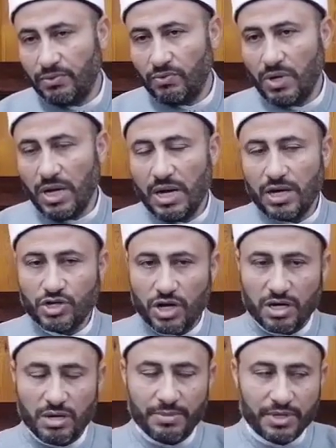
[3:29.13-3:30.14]

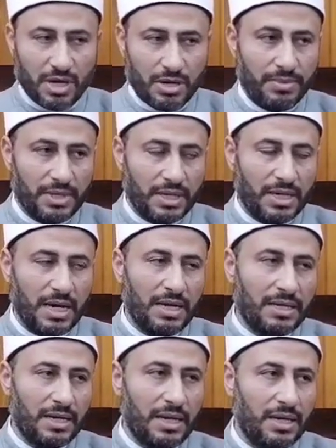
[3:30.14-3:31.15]
وأشرنا من قبل إلى
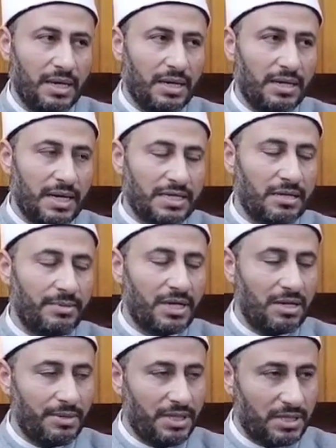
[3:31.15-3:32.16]
أن نسب
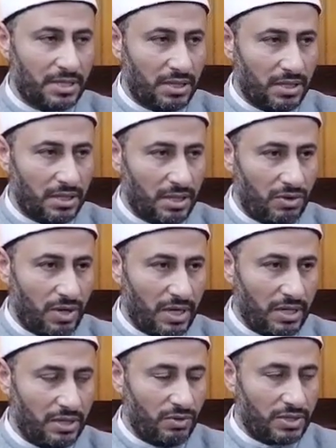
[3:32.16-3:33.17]
النبي صلى الله
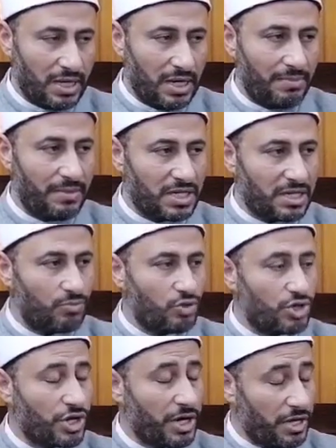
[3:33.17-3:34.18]
عليه وسلم
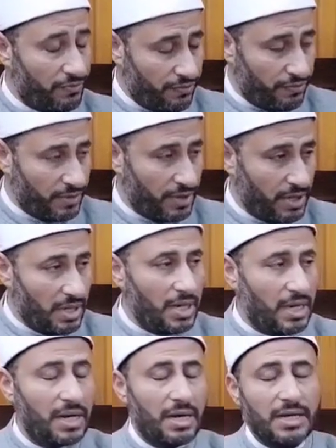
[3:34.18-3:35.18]
نسب شريف
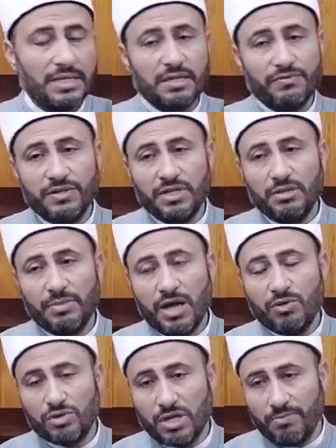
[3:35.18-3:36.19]
ليس فيه ما
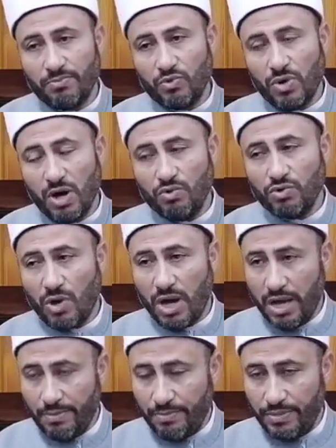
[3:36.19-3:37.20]
يذم أو
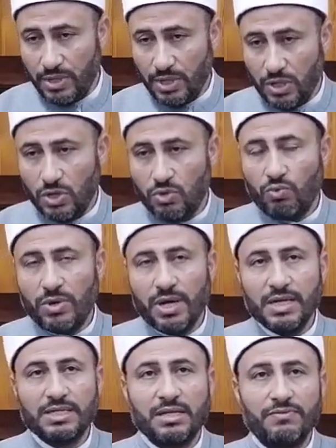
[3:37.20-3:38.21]
يعاب
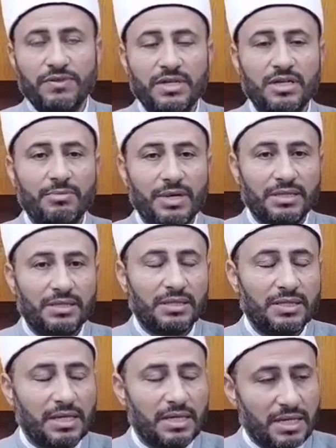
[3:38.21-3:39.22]
وليس فيه من
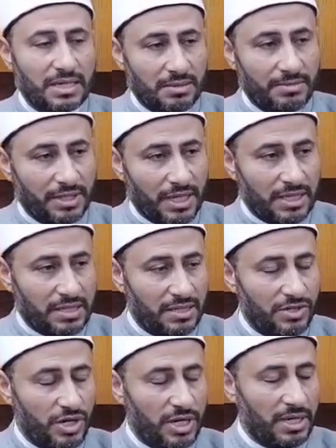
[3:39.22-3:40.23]
تدنس بدنس
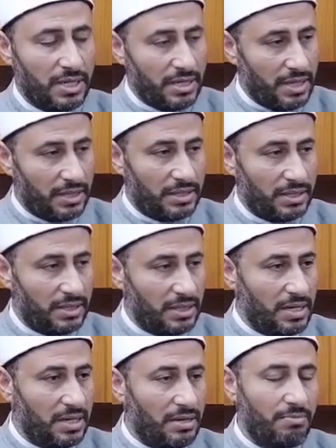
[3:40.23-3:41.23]
الجاهلية
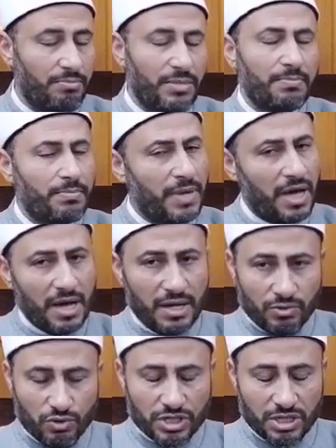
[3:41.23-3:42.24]
مما
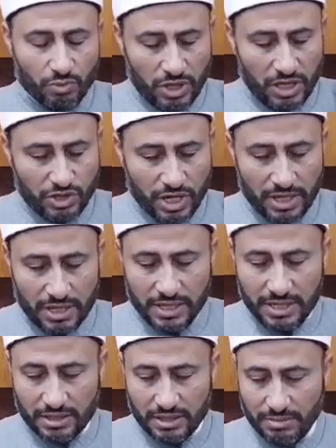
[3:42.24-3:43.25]
ينسب إلى
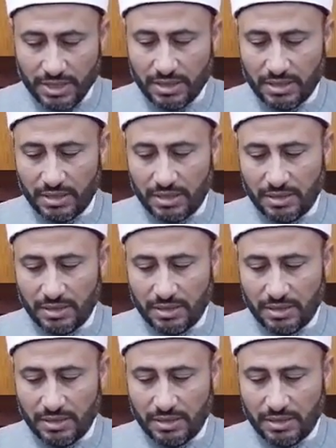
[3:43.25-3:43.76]
الجاهلية من